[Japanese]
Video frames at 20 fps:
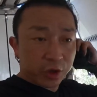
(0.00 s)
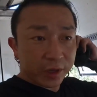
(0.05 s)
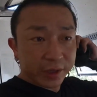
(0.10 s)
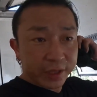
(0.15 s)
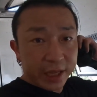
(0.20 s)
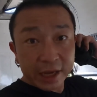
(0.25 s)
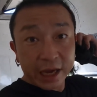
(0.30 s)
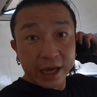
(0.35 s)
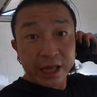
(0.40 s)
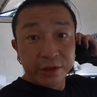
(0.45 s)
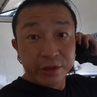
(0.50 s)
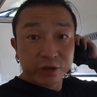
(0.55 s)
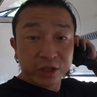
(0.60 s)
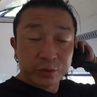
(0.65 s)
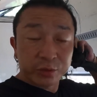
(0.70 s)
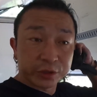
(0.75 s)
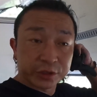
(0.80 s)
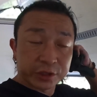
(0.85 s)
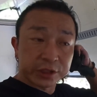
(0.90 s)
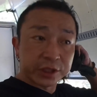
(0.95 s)
今日はね帰りの
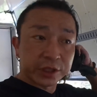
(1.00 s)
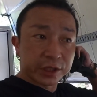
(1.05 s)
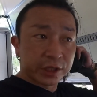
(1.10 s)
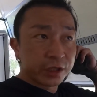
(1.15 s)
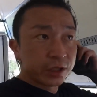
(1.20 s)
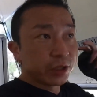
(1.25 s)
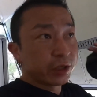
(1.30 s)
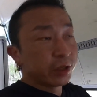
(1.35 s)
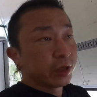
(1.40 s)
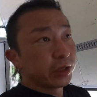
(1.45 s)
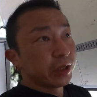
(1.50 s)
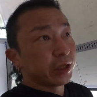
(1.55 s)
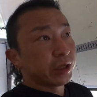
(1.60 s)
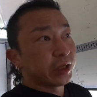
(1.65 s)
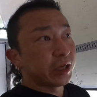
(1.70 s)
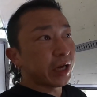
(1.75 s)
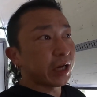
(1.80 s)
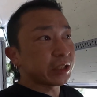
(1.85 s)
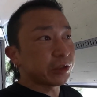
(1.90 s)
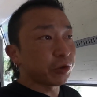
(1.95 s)
荷物
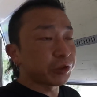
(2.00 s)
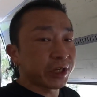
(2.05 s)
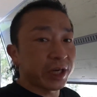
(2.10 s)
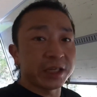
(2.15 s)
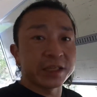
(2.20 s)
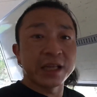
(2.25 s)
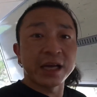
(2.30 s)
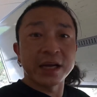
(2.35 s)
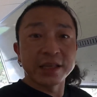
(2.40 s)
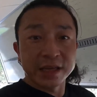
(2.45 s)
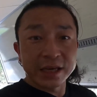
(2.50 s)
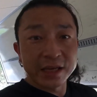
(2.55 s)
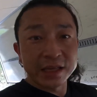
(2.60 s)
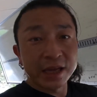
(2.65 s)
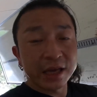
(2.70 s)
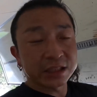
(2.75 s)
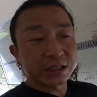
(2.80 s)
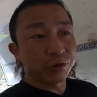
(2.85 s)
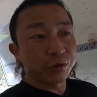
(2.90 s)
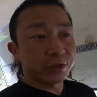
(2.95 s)
東大阪やったかな
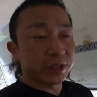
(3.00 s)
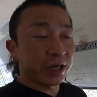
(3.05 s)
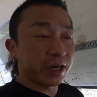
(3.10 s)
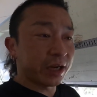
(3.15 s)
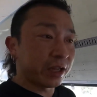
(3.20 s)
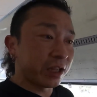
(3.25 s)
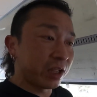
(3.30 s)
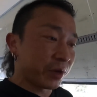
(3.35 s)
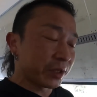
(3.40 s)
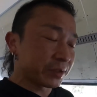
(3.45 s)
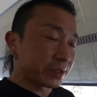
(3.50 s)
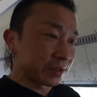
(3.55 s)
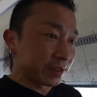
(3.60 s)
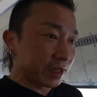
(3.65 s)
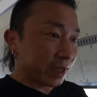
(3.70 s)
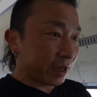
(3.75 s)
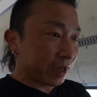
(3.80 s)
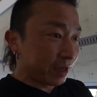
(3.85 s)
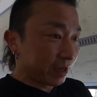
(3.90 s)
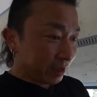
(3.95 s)
東大阪から出ます
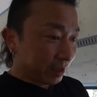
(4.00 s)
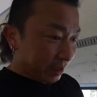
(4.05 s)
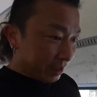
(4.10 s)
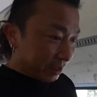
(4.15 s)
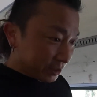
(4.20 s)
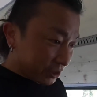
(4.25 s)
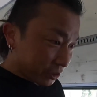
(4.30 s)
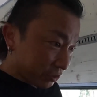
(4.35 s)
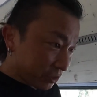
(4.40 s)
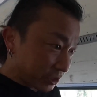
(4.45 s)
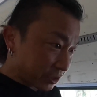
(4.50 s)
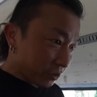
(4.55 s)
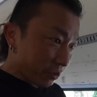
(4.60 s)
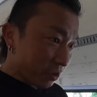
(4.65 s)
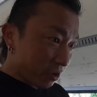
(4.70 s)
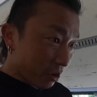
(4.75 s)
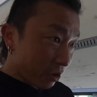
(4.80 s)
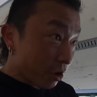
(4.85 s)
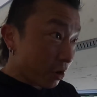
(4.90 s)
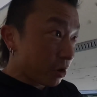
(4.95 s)
んでちょっと
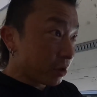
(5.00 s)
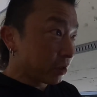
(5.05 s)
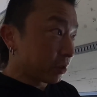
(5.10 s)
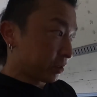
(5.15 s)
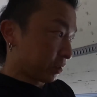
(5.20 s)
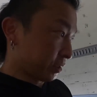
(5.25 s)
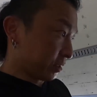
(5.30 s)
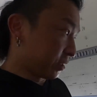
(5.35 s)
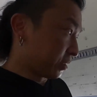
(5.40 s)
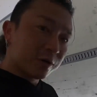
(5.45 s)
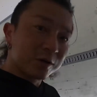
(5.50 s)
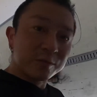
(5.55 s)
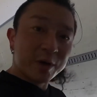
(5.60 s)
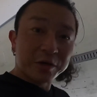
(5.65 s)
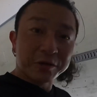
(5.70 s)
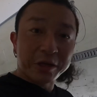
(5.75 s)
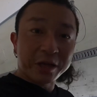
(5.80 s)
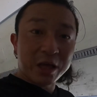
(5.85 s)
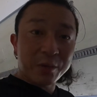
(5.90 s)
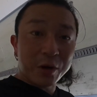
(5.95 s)
急ごうう
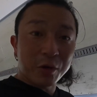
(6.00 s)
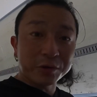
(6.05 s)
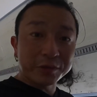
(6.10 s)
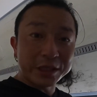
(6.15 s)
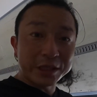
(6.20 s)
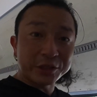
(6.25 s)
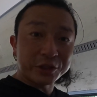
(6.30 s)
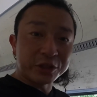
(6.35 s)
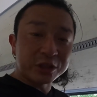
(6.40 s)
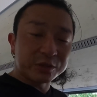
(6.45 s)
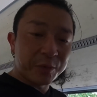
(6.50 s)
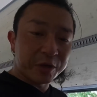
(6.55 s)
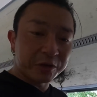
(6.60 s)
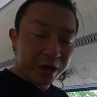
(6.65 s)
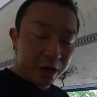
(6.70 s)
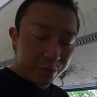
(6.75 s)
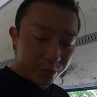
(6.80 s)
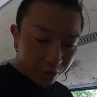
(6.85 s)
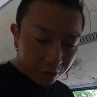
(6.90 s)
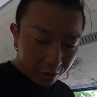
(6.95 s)
まくいけば午前中に詰め
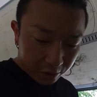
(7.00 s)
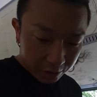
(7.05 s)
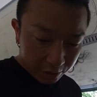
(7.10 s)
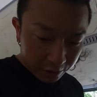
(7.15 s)
るかも